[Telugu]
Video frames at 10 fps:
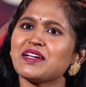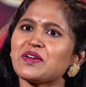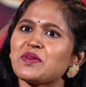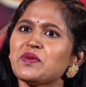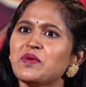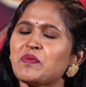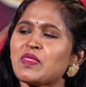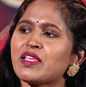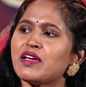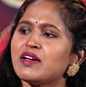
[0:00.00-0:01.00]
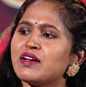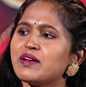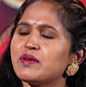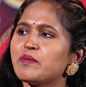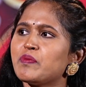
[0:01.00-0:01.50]
నాకు
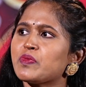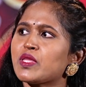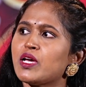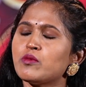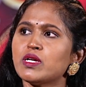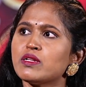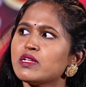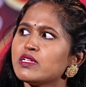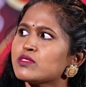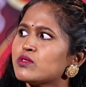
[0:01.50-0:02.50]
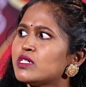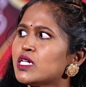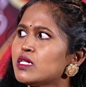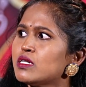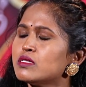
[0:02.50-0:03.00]
హనుమాన్ రిలీజ్
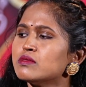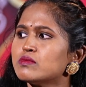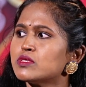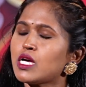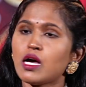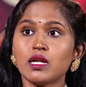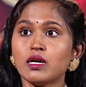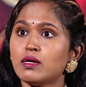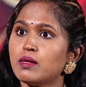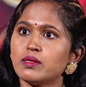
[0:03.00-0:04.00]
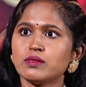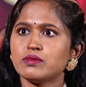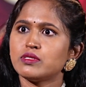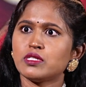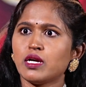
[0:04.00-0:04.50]
కూడా చాలా
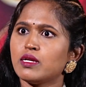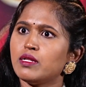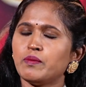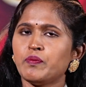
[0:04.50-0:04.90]
స్ట్రగుల్